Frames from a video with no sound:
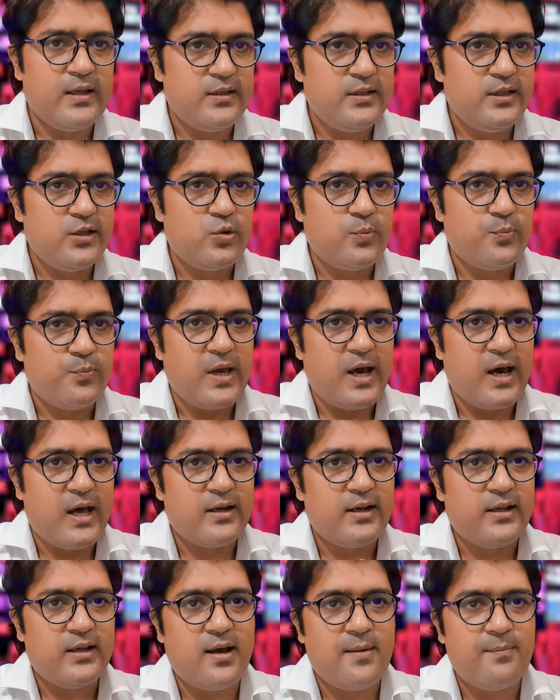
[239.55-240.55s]
ये जो प्यार
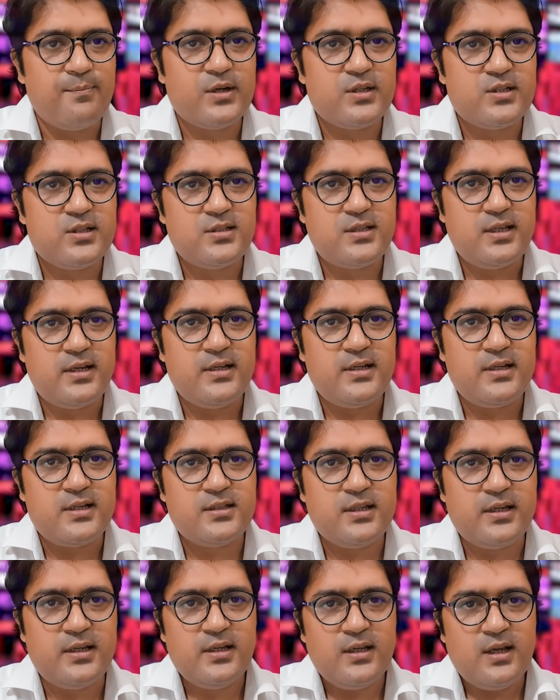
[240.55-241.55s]
के नाम पर जिस तरीके
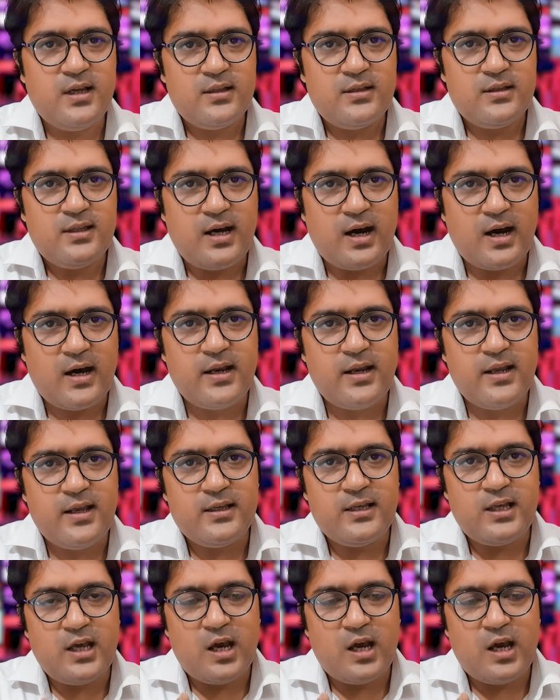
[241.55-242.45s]
से दिखा रहे हैं कि